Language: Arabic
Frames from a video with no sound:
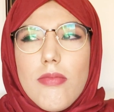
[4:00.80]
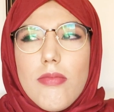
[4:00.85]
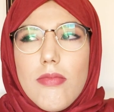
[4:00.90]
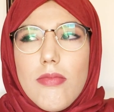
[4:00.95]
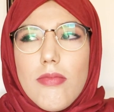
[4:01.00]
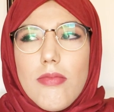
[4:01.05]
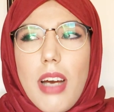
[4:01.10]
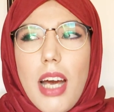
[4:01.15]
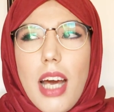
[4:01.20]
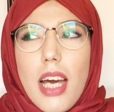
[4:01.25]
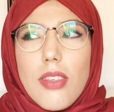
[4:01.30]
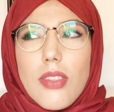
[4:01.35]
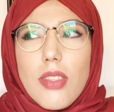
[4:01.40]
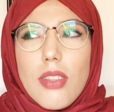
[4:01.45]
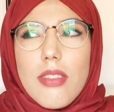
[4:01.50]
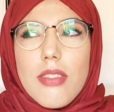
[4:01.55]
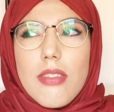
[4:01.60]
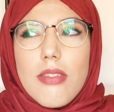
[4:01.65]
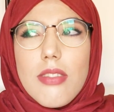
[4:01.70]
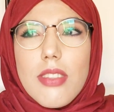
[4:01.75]
ما عرفت
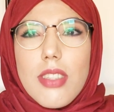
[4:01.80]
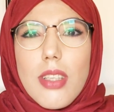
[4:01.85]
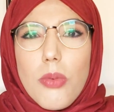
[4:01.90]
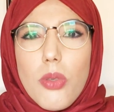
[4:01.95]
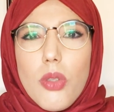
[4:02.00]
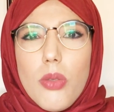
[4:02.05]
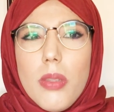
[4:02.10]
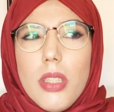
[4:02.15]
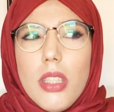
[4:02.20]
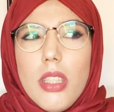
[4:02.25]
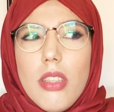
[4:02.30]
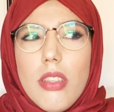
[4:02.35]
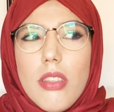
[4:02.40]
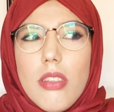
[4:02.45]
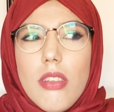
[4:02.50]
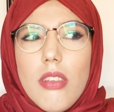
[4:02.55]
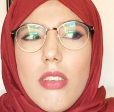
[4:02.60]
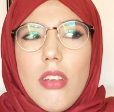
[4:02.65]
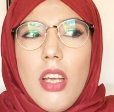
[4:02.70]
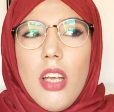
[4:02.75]
الصابون البلدي
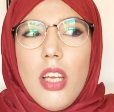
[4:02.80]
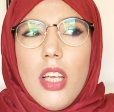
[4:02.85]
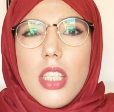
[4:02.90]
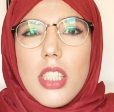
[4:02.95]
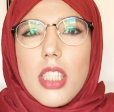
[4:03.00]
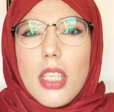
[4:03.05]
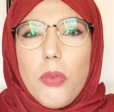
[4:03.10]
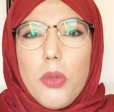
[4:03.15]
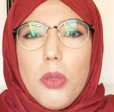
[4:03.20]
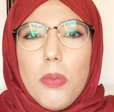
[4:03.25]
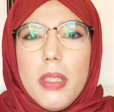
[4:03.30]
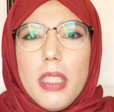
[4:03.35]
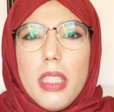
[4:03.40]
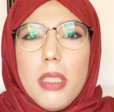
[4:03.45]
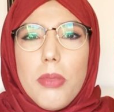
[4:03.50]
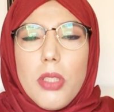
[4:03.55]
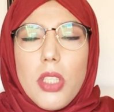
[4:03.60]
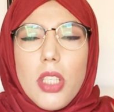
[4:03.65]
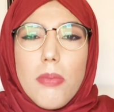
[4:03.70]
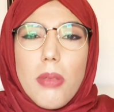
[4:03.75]
الصابون
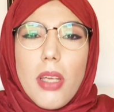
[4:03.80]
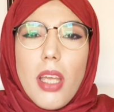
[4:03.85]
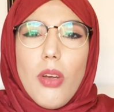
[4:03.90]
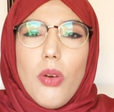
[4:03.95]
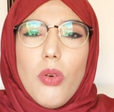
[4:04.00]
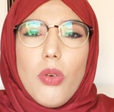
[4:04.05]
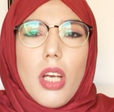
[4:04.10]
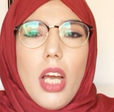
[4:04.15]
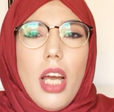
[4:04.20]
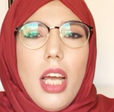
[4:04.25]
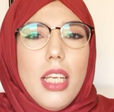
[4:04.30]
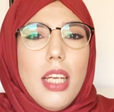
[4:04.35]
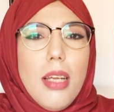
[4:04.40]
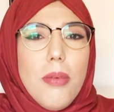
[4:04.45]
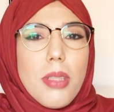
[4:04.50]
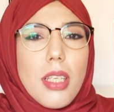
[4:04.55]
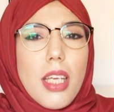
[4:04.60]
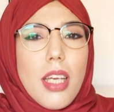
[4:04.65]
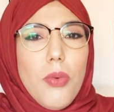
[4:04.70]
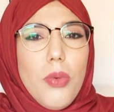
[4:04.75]
البلدي ماشي ما كيكون كحل لا
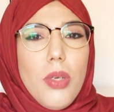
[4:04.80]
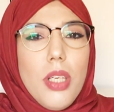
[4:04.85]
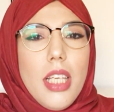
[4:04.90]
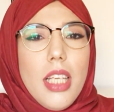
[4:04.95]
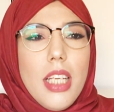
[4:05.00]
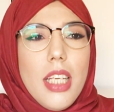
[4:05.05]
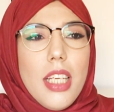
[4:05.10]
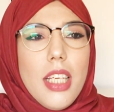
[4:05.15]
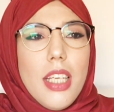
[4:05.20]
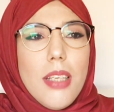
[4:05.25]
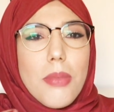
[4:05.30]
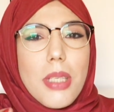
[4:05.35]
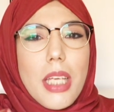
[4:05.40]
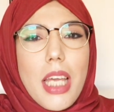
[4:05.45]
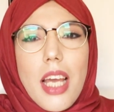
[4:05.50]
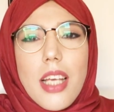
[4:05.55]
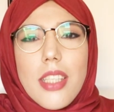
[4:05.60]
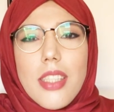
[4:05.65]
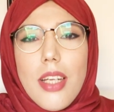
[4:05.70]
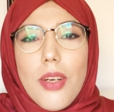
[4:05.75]
ما كيولي ما
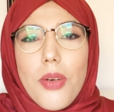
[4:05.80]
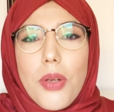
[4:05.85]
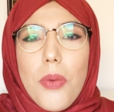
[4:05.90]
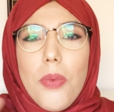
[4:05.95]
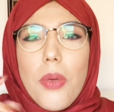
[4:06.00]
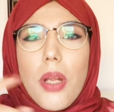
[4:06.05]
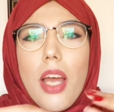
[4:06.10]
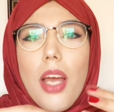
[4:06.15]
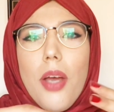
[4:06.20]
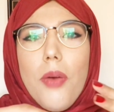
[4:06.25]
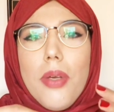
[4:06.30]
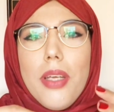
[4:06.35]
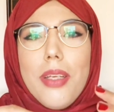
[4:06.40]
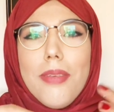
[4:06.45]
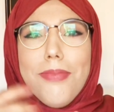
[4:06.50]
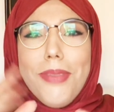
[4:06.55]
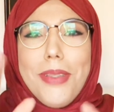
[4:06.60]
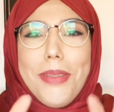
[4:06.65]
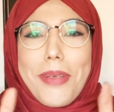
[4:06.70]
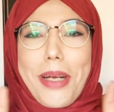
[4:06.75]
كيخسر كيولي قهوي
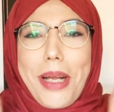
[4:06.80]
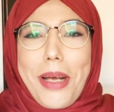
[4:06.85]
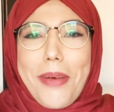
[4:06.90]
المهم